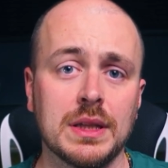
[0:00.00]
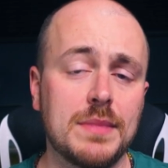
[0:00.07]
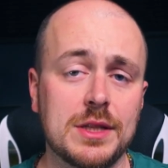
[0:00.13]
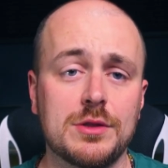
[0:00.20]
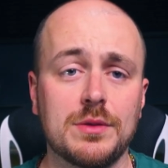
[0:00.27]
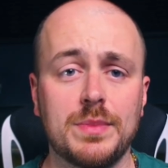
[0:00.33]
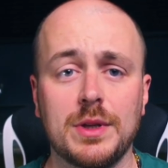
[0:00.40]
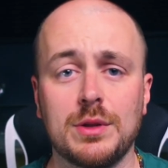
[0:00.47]
ma
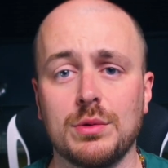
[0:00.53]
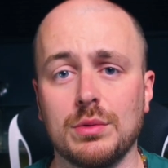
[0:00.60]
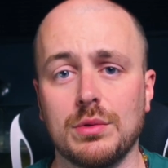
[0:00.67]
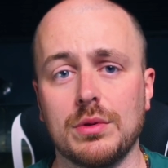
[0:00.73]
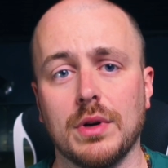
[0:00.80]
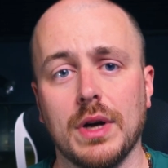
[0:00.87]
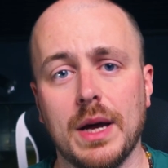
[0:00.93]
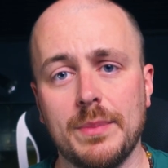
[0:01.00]

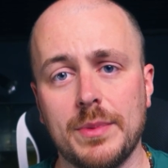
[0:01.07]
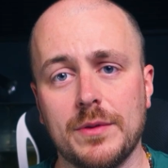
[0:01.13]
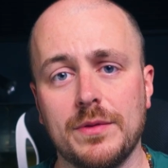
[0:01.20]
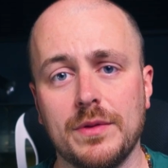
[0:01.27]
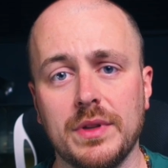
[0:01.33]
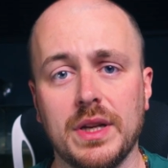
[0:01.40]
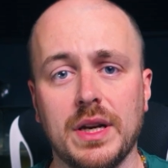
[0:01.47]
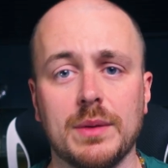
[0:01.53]
soprattutto
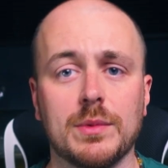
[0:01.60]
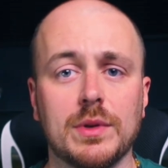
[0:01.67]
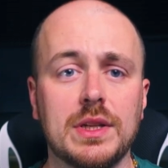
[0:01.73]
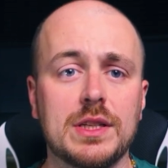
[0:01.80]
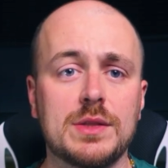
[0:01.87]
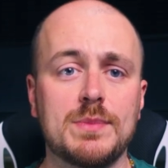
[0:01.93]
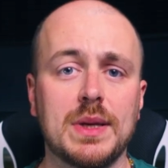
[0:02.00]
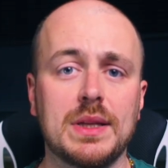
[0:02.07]
approfondiremo gli
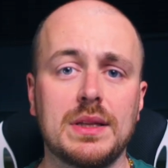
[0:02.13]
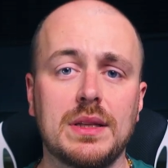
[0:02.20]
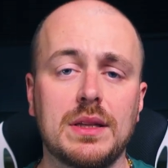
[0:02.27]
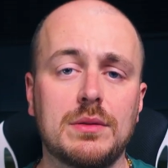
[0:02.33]
aspetti